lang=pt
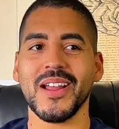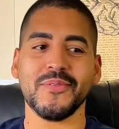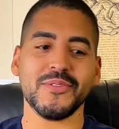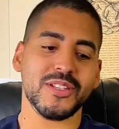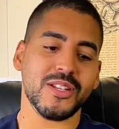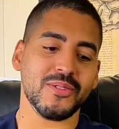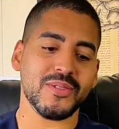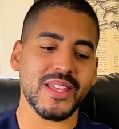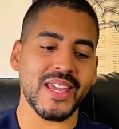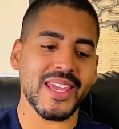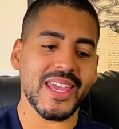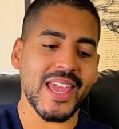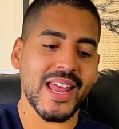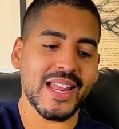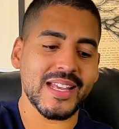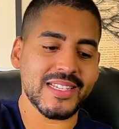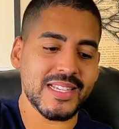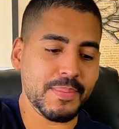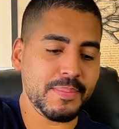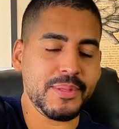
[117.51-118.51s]
Você não tem
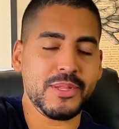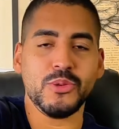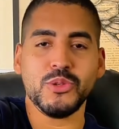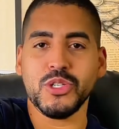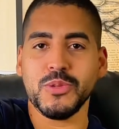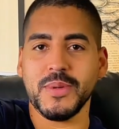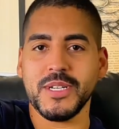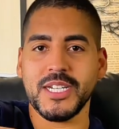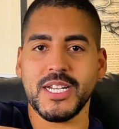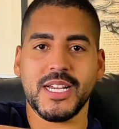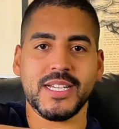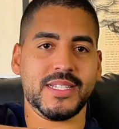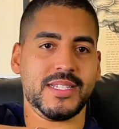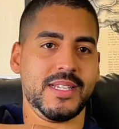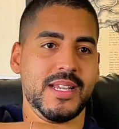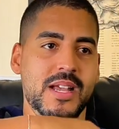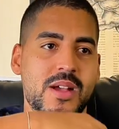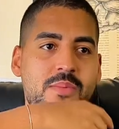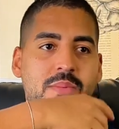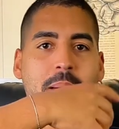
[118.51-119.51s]
aquela sempre de última
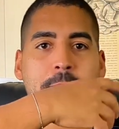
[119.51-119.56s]
geração,